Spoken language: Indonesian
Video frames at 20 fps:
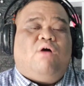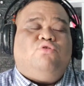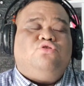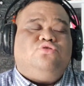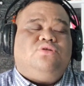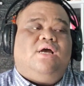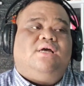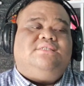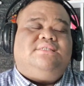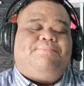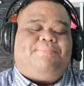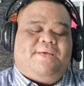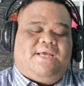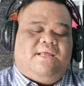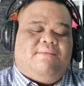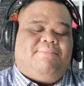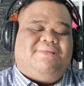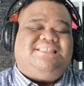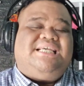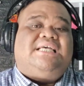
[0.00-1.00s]
Aku juga
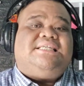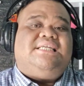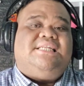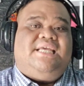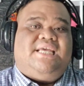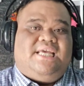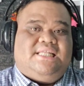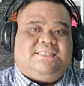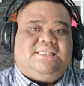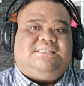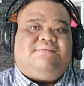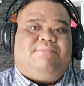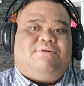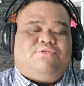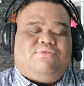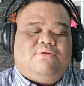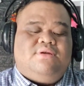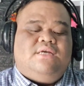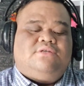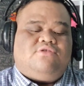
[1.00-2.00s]
sepingin mecah sedikit sih
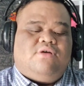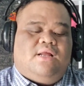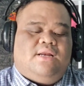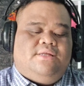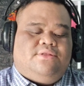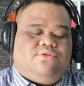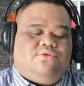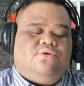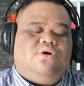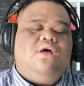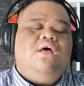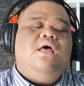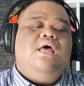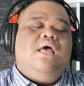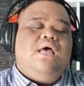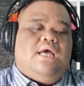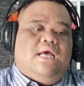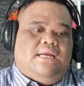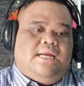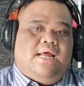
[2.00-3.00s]
sebetulnya soal itu
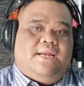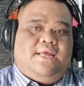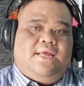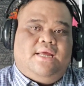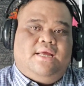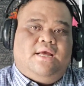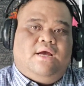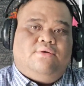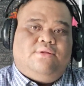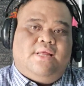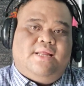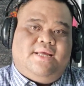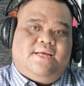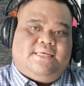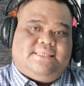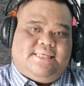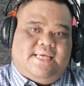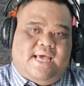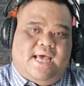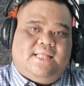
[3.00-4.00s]
dari eh, dari
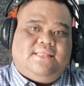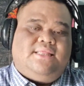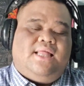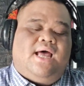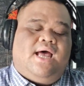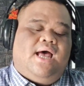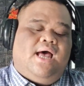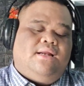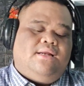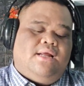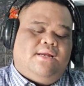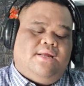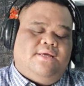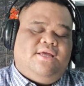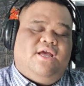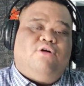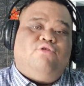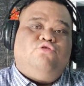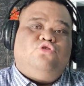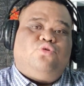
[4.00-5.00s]
kesehatan, ada
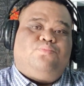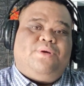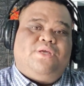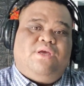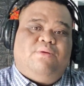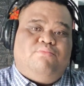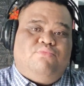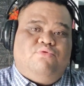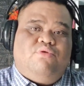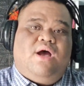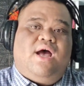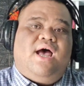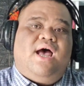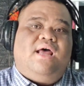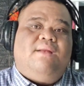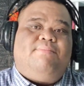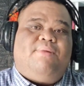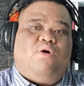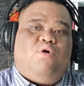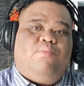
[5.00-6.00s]
yang untuk
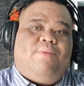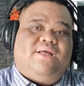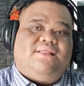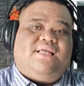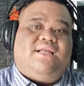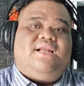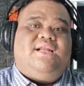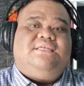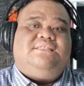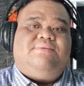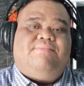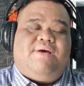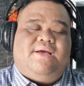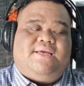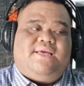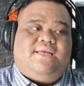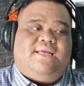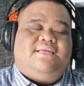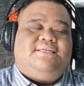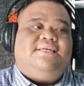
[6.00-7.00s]
penyembuhan, pengobatan dan lain
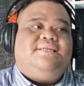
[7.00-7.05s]
sebagainya.